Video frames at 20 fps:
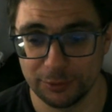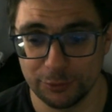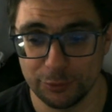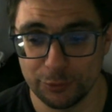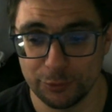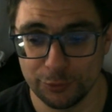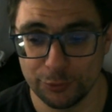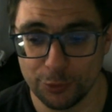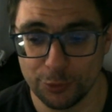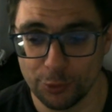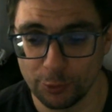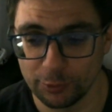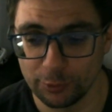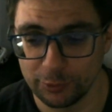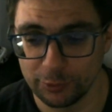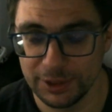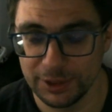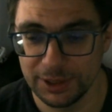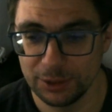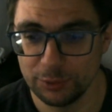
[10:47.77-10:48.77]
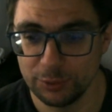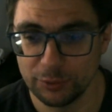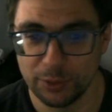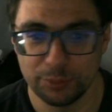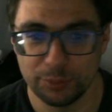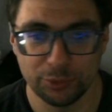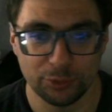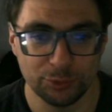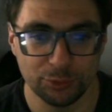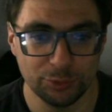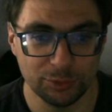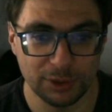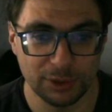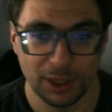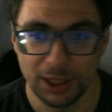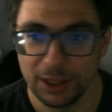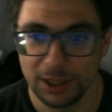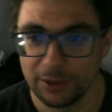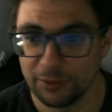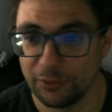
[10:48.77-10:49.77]
vos, conflits une fois pour toutes.
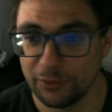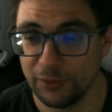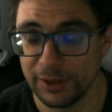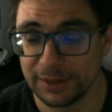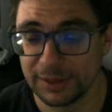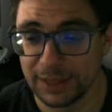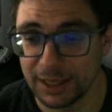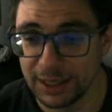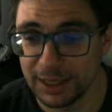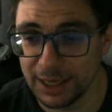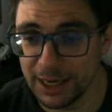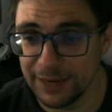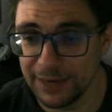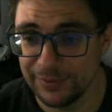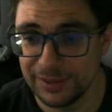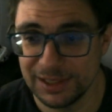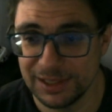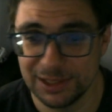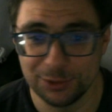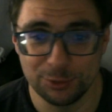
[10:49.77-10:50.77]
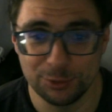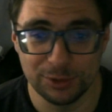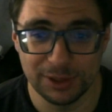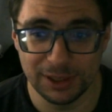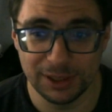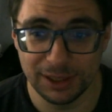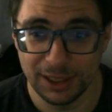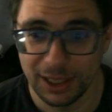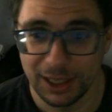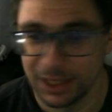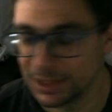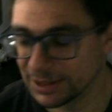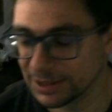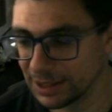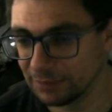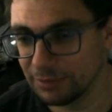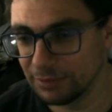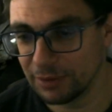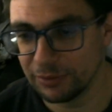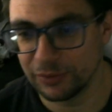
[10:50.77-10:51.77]
Faites un live, discutez. Ça
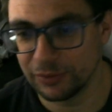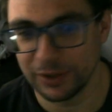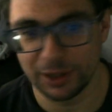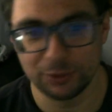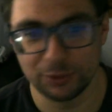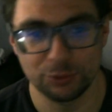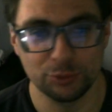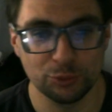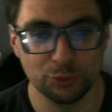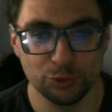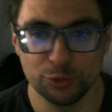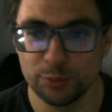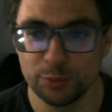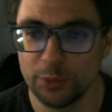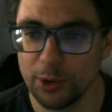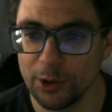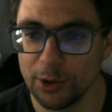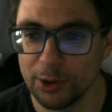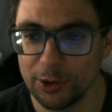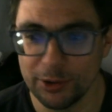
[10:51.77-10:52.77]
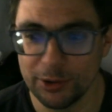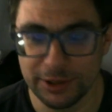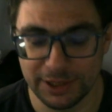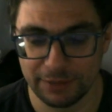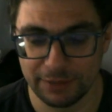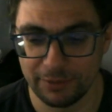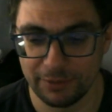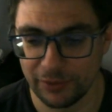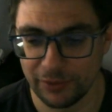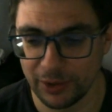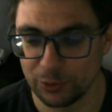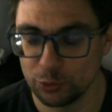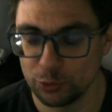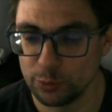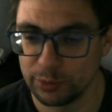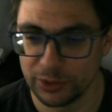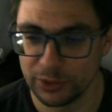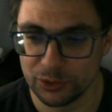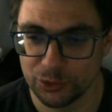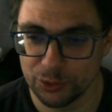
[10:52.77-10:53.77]
va faire du, buzz, ça va faire tout
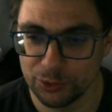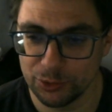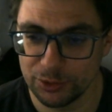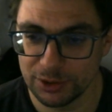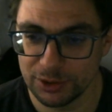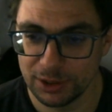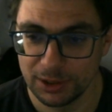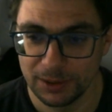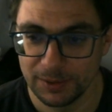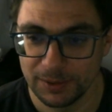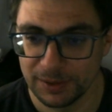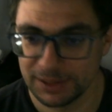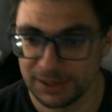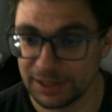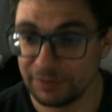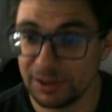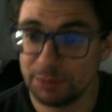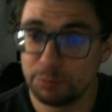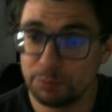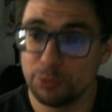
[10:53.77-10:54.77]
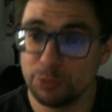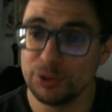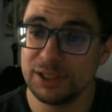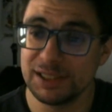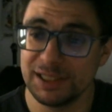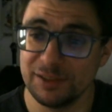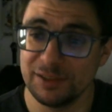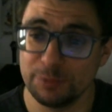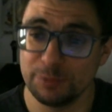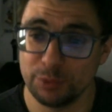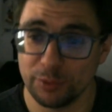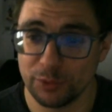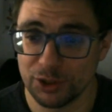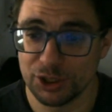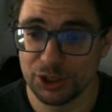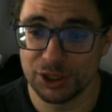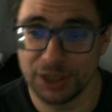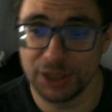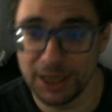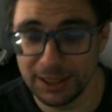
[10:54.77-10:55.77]
plein de choses. Ça va être positif pour votre
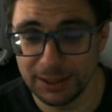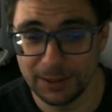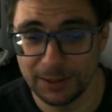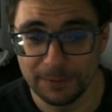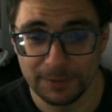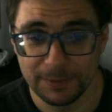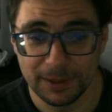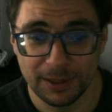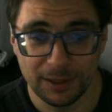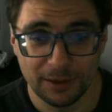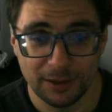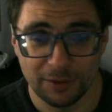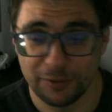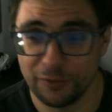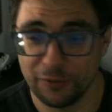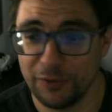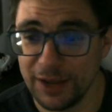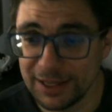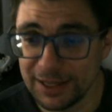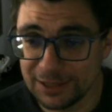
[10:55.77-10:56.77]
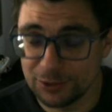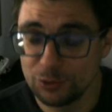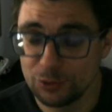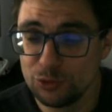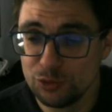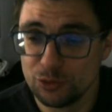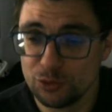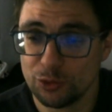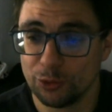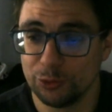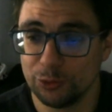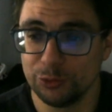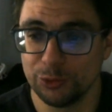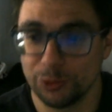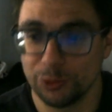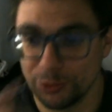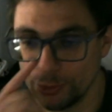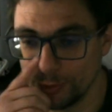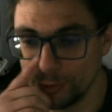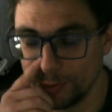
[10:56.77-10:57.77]
chaîne. Faites une, une,
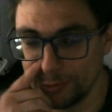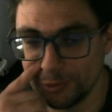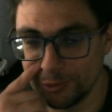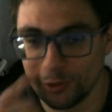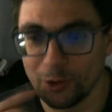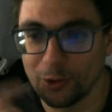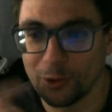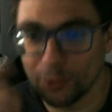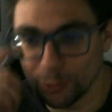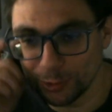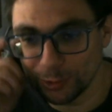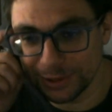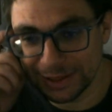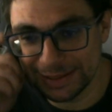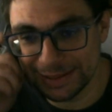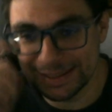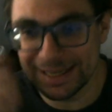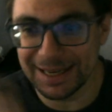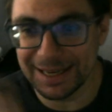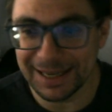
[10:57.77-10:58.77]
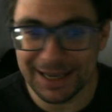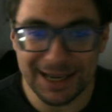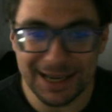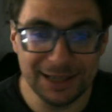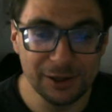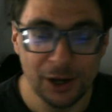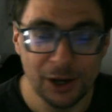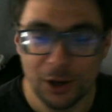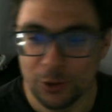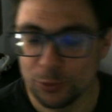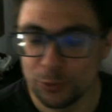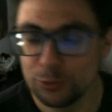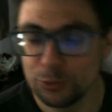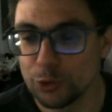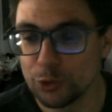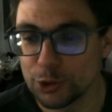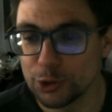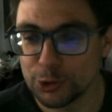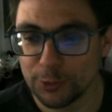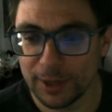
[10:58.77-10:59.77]
une rencontre IRL ou ne
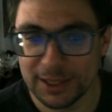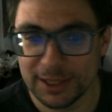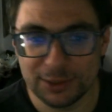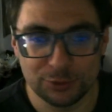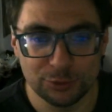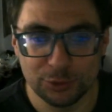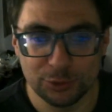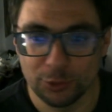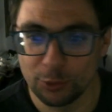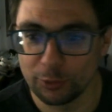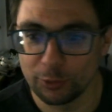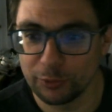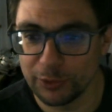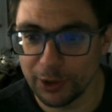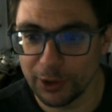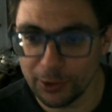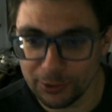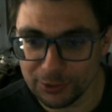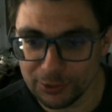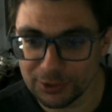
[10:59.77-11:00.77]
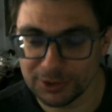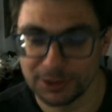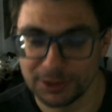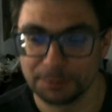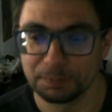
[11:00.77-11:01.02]
serait-ce qu'une conférence